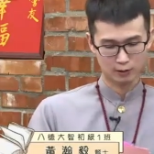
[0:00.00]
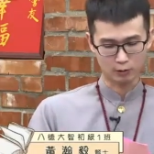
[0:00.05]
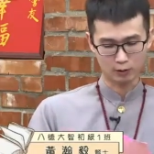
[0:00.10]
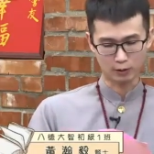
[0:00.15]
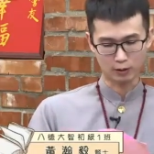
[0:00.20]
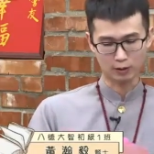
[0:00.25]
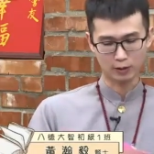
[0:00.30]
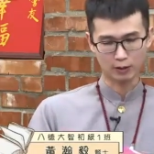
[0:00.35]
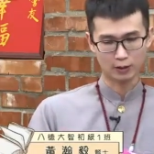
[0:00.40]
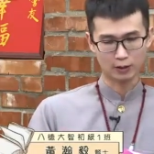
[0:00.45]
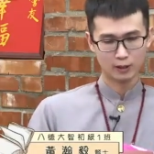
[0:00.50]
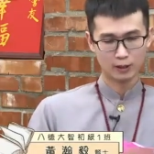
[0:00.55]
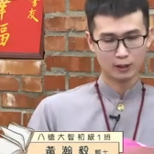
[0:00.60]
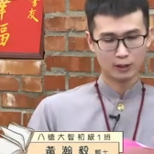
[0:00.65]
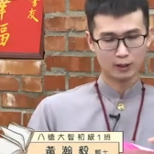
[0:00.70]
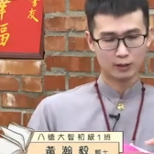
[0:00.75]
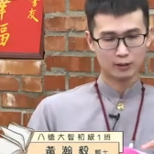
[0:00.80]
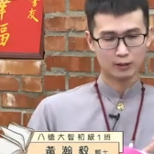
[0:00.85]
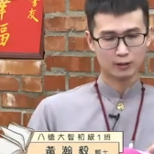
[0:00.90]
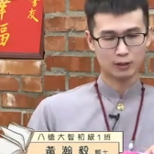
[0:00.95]
对，
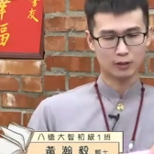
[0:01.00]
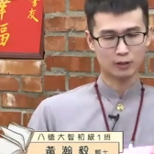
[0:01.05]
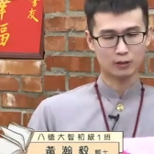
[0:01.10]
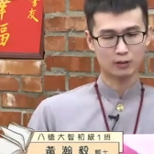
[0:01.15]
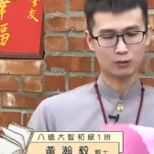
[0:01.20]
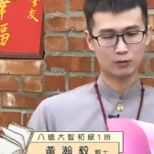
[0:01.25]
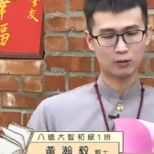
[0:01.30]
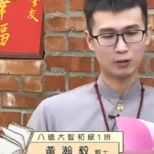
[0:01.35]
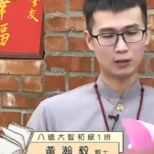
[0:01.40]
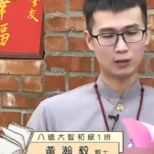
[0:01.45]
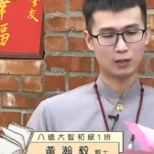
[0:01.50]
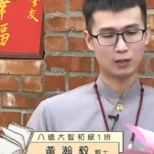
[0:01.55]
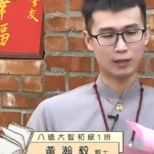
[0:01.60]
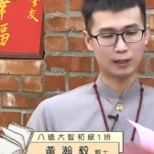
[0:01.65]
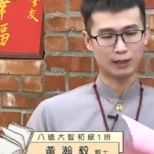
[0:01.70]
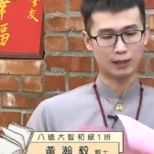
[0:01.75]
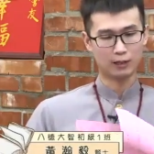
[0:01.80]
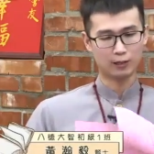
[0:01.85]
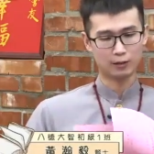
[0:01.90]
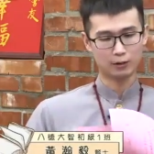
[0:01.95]
然后接
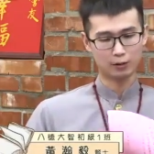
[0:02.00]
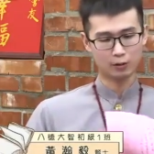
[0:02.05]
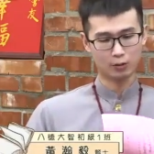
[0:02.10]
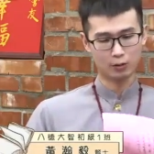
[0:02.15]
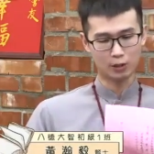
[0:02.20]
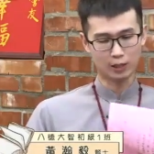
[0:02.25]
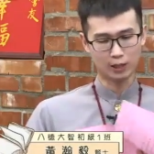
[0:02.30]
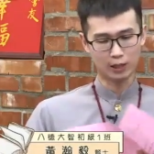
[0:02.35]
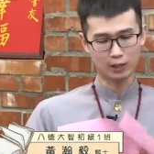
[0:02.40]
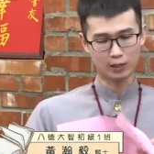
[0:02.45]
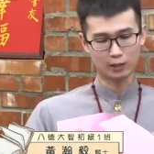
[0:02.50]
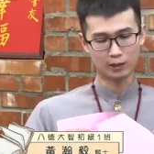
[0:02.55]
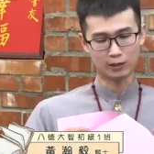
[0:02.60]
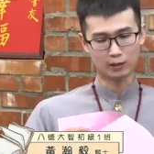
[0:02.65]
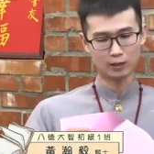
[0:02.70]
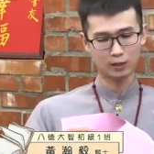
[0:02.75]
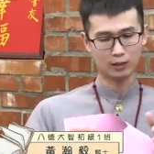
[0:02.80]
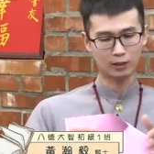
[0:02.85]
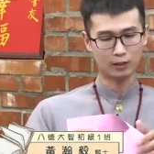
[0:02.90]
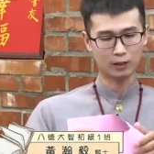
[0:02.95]
下来的话，
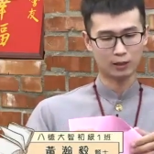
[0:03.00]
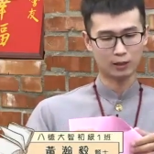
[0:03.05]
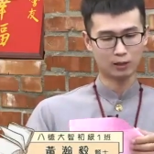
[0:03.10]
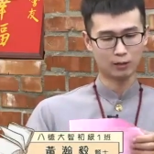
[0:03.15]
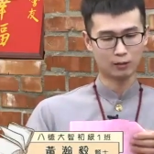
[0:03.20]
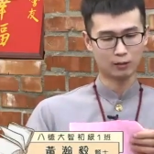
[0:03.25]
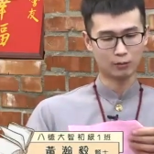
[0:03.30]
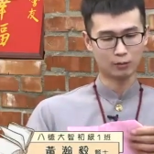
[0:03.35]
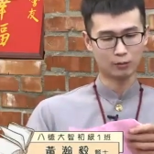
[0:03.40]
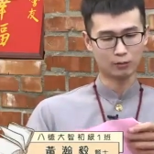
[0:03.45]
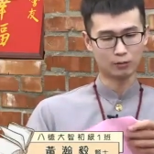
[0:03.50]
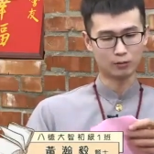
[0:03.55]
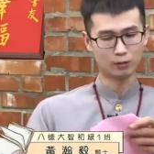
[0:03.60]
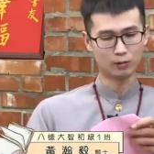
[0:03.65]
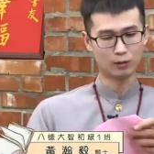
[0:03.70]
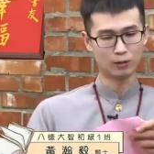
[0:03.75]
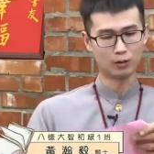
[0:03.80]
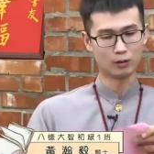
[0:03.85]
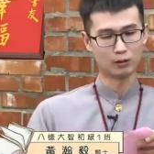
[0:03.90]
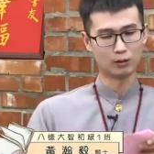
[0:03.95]
再到
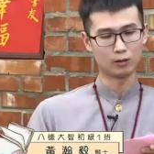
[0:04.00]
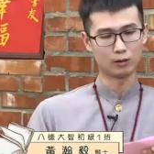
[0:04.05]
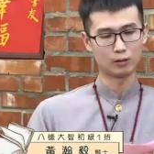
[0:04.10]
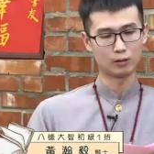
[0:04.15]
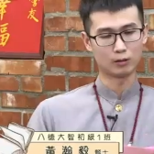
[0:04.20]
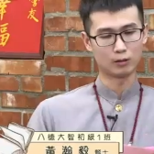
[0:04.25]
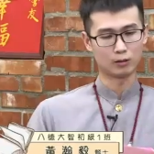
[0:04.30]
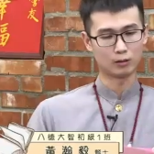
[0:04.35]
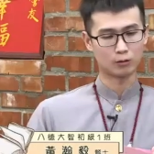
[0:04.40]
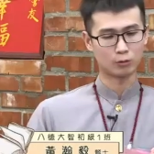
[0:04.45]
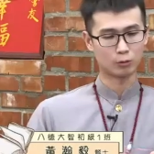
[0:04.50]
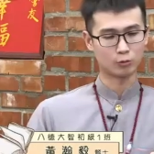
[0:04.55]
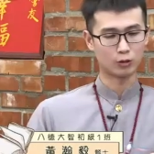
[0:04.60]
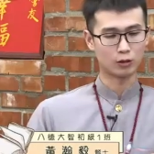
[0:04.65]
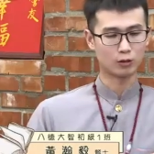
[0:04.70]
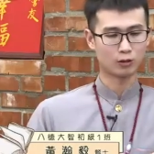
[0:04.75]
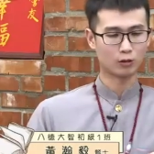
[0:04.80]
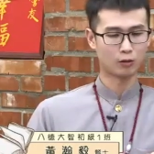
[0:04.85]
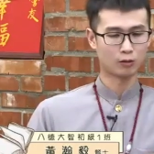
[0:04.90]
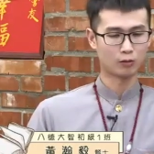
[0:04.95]
呃土
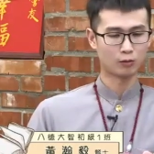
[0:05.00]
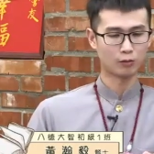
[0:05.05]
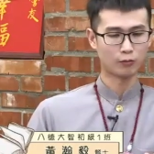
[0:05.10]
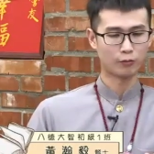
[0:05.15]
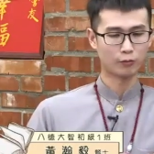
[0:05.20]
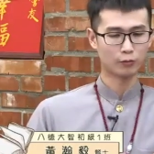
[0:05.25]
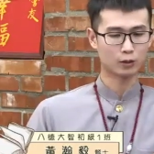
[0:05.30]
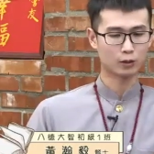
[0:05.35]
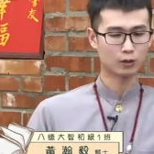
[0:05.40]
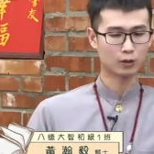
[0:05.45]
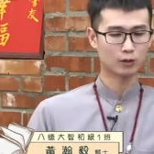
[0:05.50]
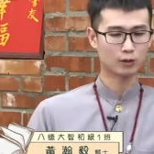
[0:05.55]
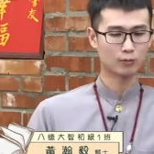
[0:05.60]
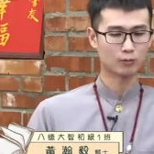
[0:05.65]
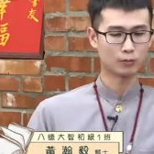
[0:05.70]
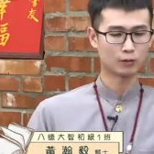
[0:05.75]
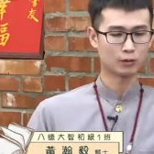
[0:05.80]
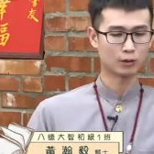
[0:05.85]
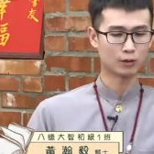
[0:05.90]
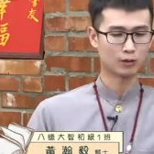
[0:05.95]
地公福德
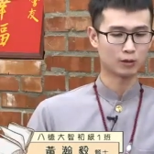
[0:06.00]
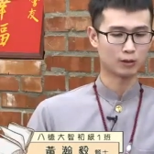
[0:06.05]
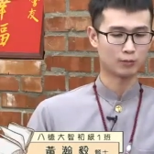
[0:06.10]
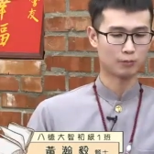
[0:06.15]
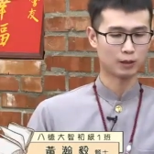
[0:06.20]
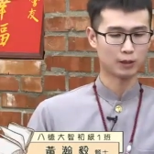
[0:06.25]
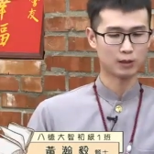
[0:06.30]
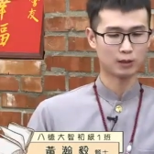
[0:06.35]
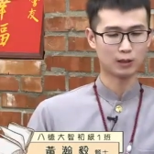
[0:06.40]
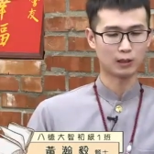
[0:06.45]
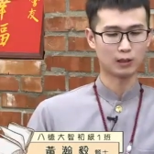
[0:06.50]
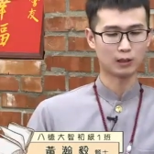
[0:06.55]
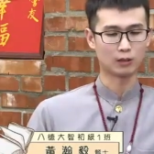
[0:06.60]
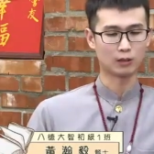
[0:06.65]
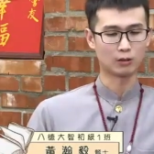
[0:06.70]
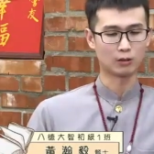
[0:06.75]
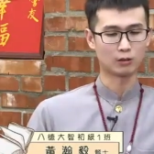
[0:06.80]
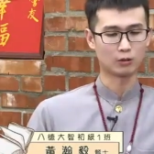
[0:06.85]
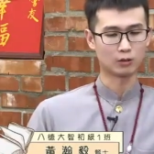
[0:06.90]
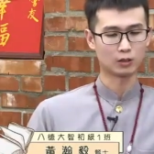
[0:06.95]
正神这边也
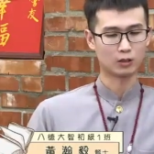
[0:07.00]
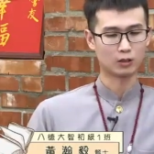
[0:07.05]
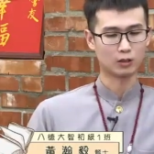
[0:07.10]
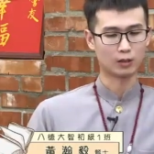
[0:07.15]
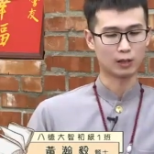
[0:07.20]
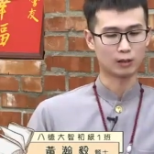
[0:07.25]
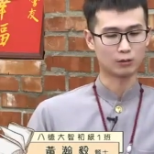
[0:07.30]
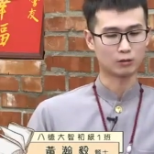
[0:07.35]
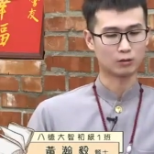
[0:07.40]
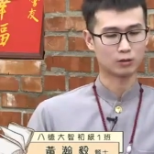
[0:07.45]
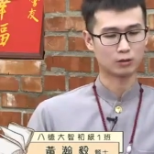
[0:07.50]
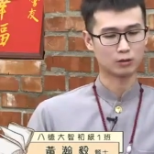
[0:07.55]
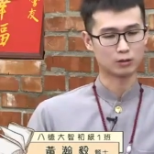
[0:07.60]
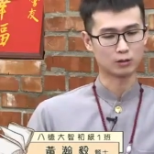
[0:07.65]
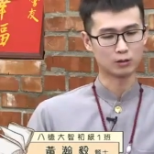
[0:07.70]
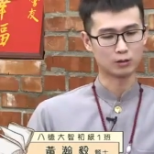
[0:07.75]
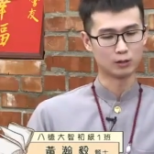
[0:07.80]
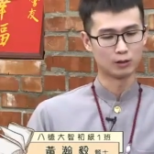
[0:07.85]
有祈祷词。